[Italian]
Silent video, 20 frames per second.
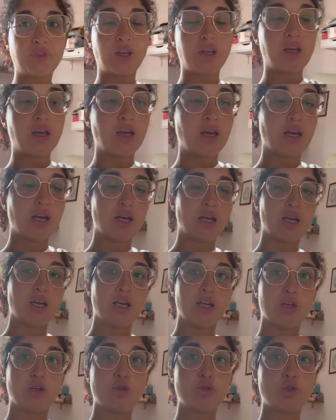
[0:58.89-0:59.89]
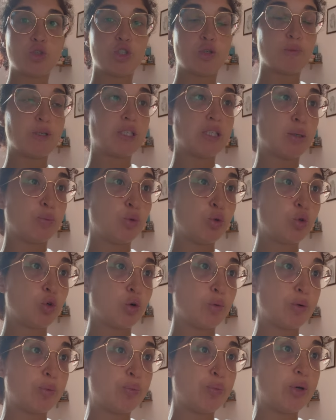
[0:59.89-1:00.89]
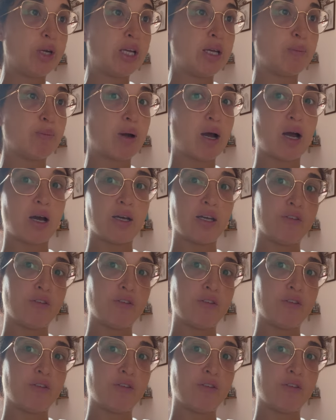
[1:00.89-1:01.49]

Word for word: eh, non ci mette più come prima